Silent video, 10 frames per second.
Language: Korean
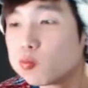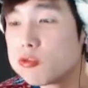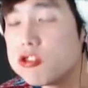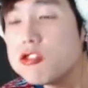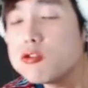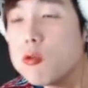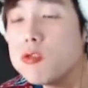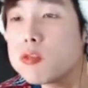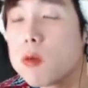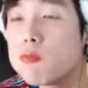술
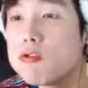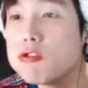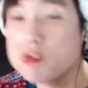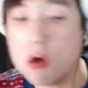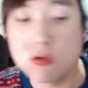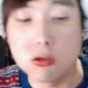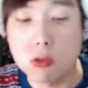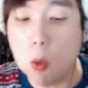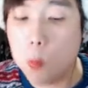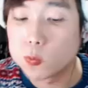조금씩 배 부르죠
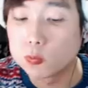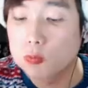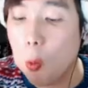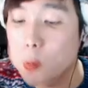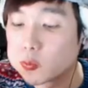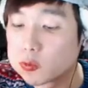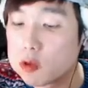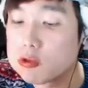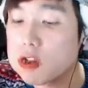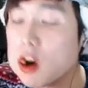저도 음.
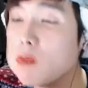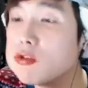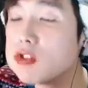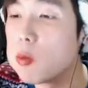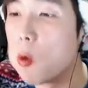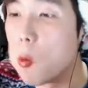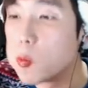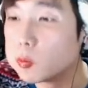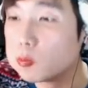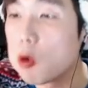저도 사람인데 뭐
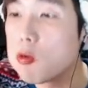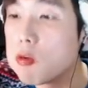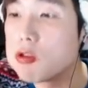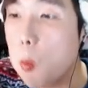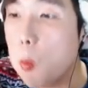먹으면